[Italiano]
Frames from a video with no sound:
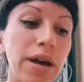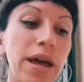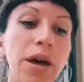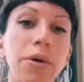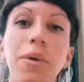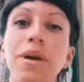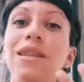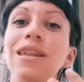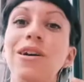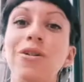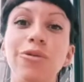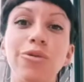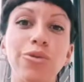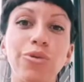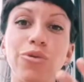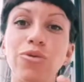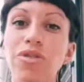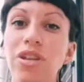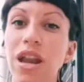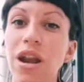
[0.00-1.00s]
e quindi con
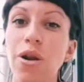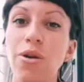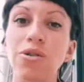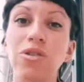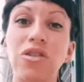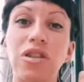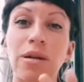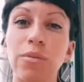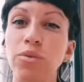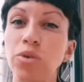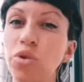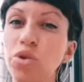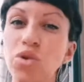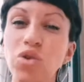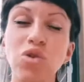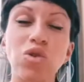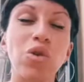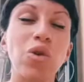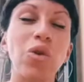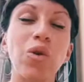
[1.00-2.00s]
tutte le nostre
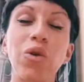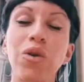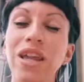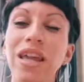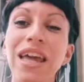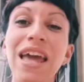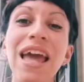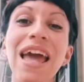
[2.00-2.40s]
emozioni,